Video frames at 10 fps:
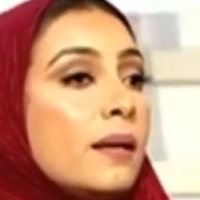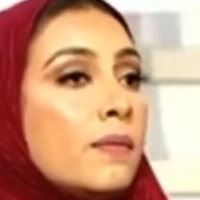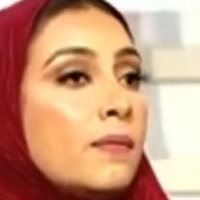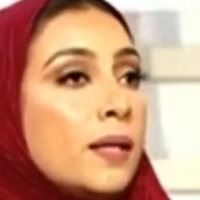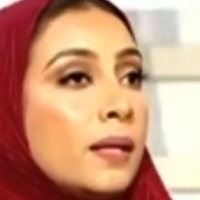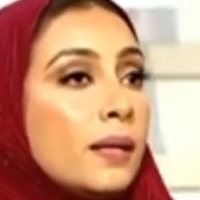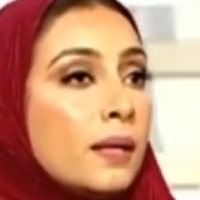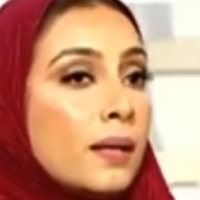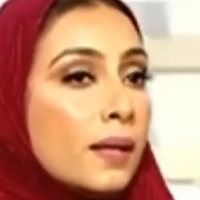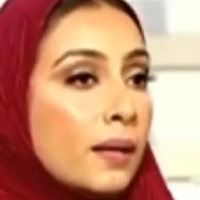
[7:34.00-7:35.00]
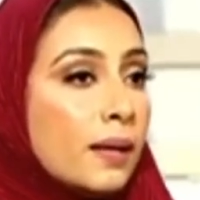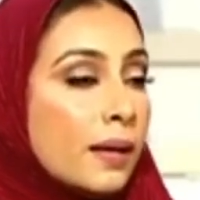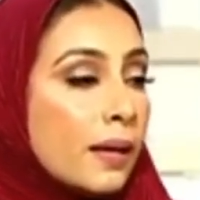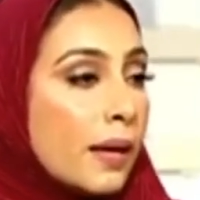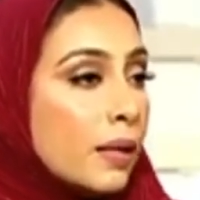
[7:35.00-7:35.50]
في
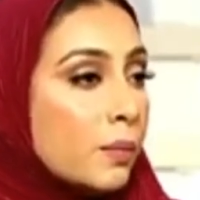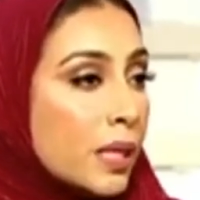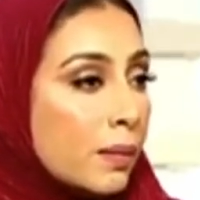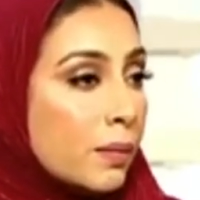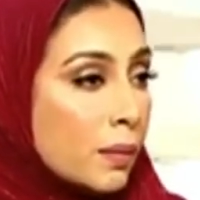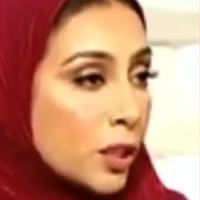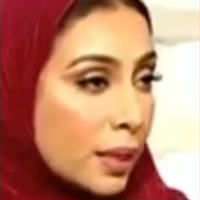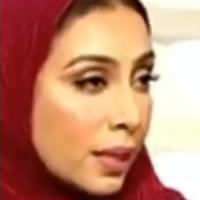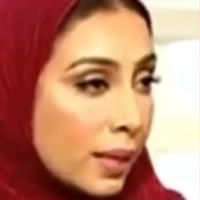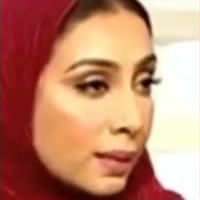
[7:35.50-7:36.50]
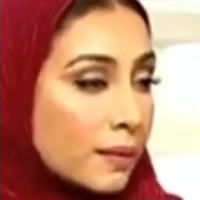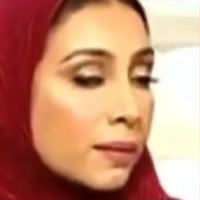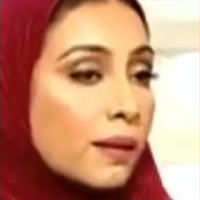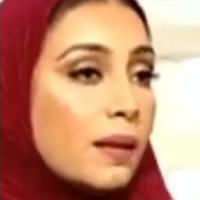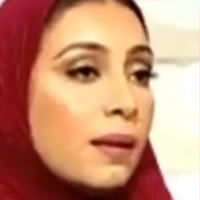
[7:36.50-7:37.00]
أي من المجلات
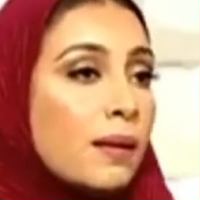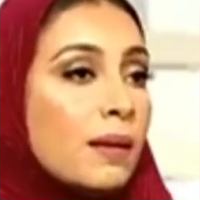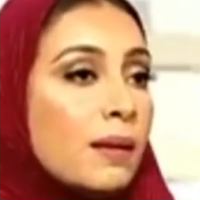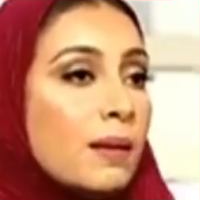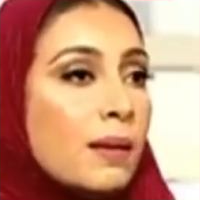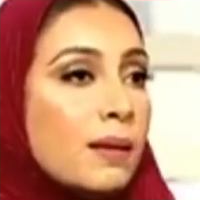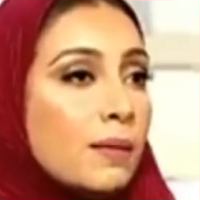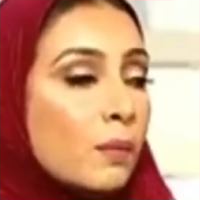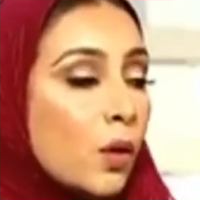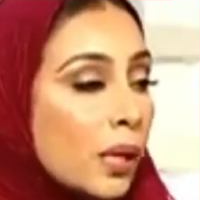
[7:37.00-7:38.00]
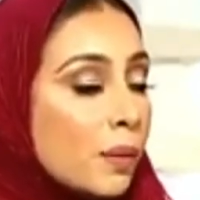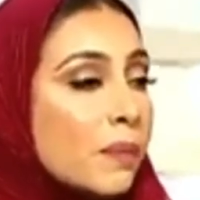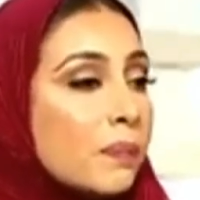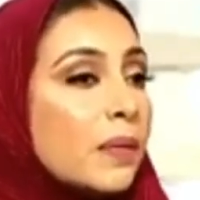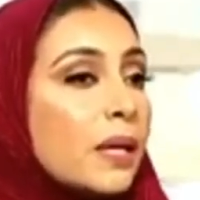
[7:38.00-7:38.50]

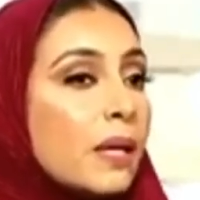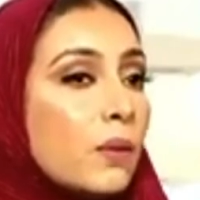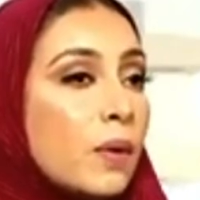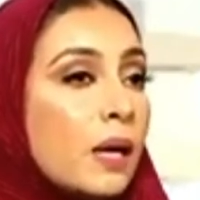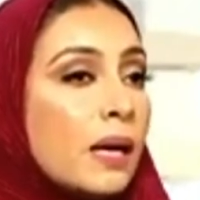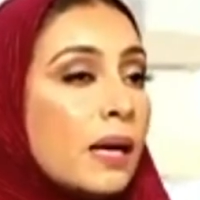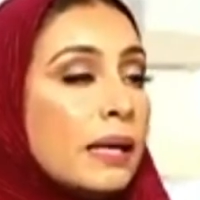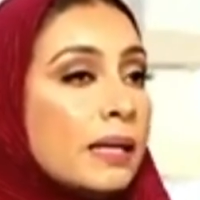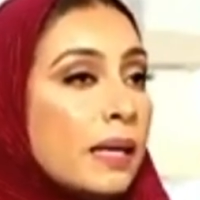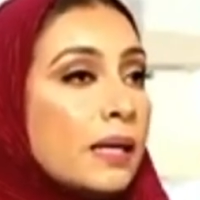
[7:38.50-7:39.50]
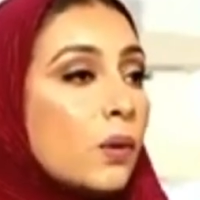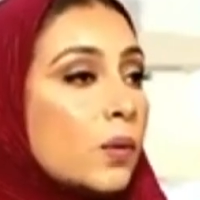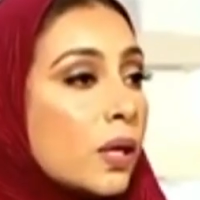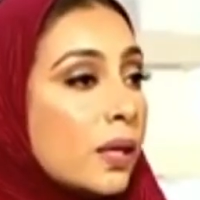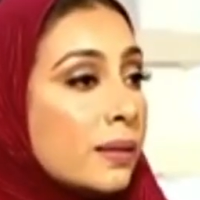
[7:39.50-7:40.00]
المحكمة وأن لا
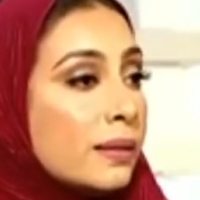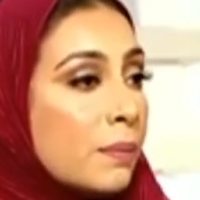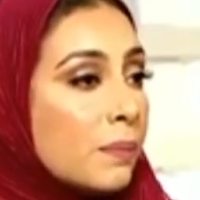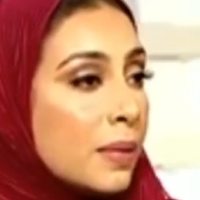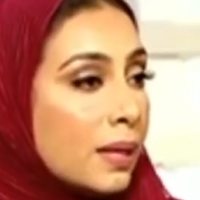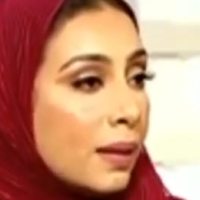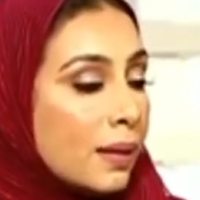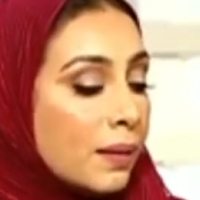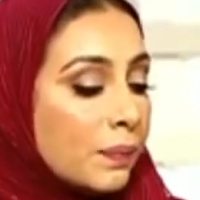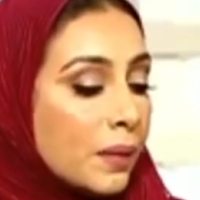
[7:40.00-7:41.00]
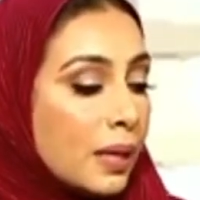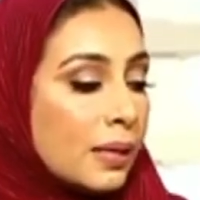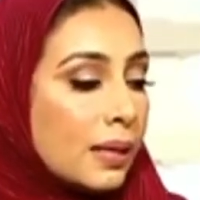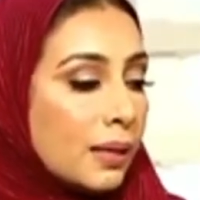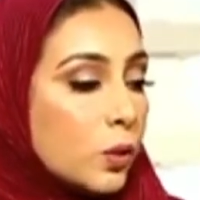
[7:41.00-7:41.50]
يكون قد تم
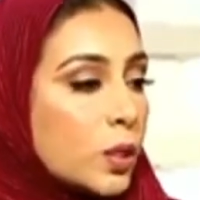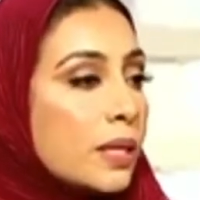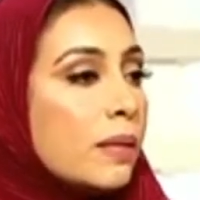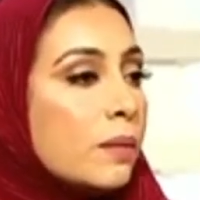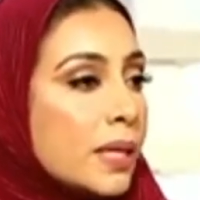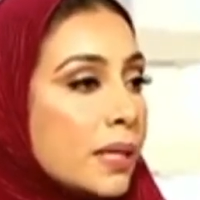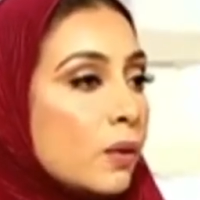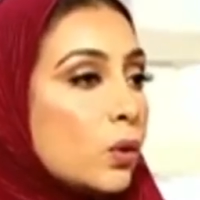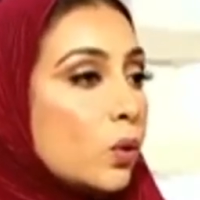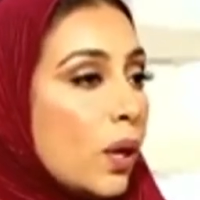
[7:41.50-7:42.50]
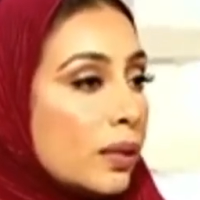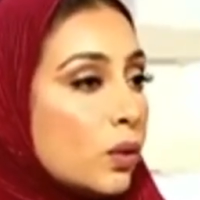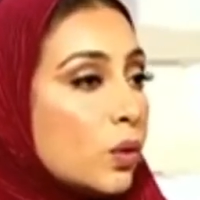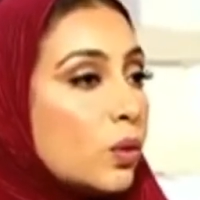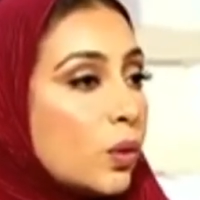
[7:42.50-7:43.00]
يعني استل من أطروحة
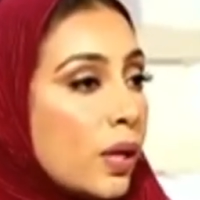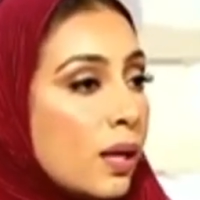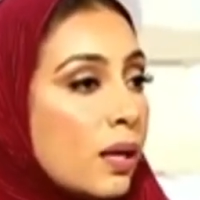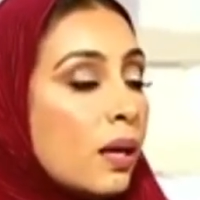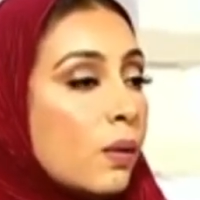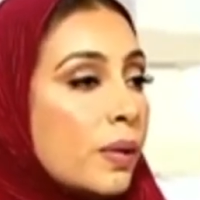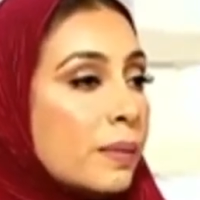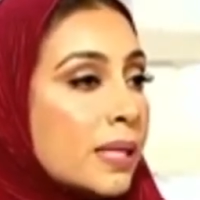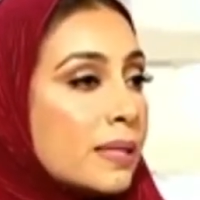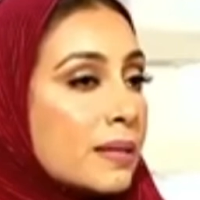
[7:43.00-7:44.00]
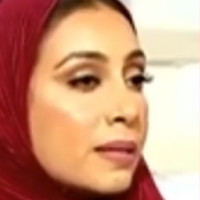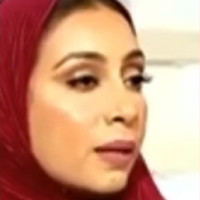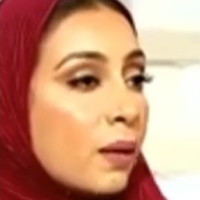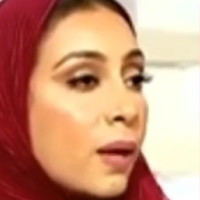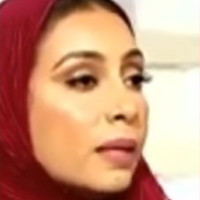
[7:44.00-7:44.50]
الدكتوراه أو
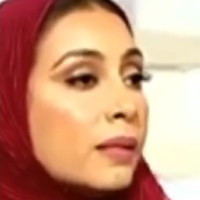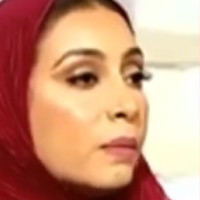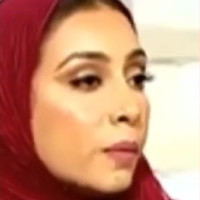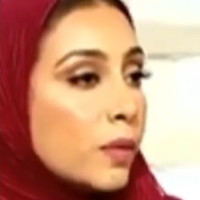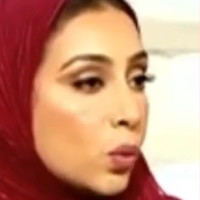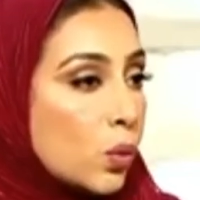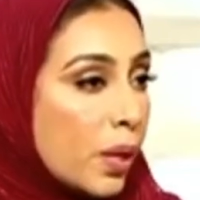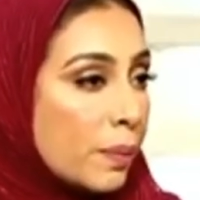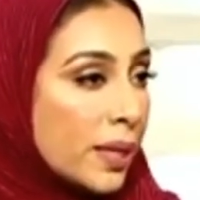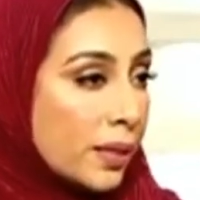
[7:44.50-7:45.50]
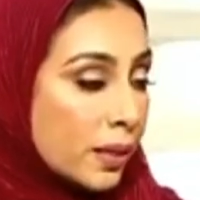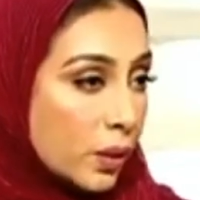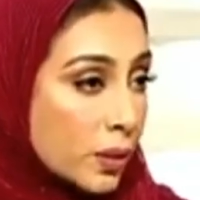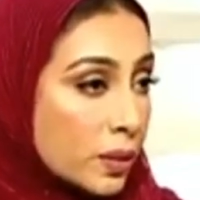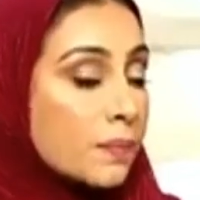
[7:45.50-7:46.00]
الماجستير أو حتى من مشروع
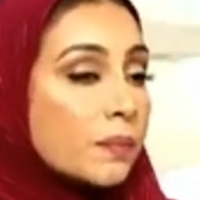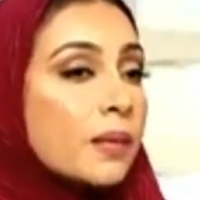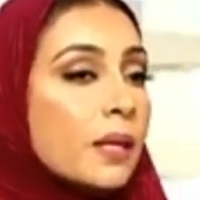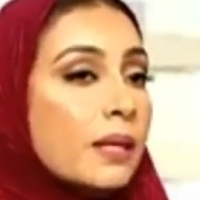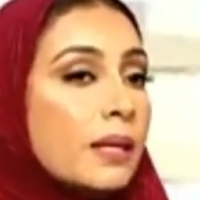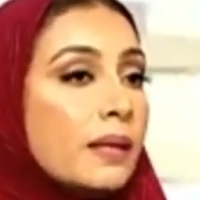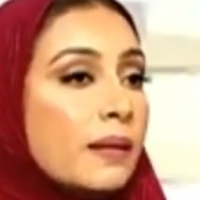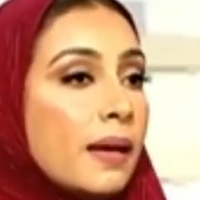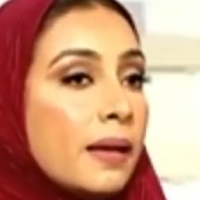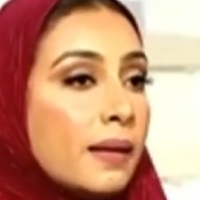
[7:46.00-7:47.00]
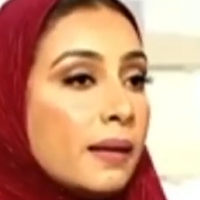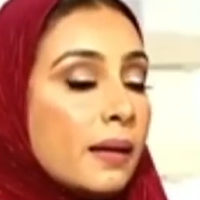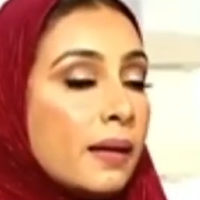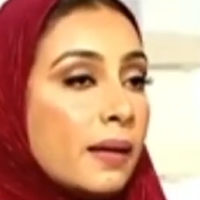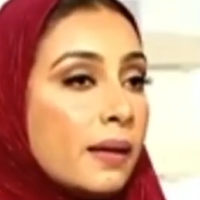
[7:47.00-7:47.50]
بكالوريوس لذلك
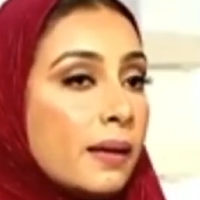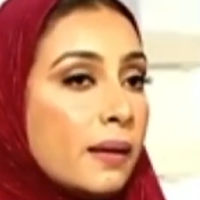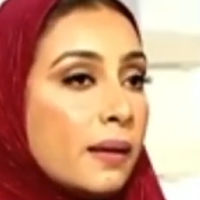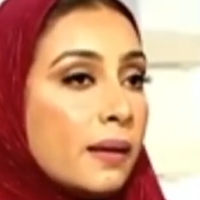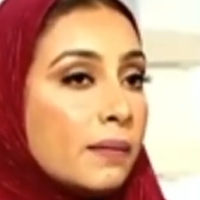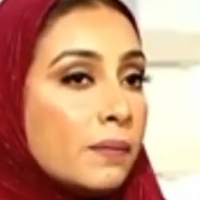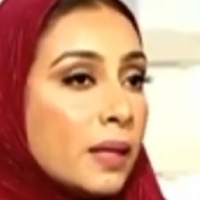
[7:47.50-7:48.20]
آه،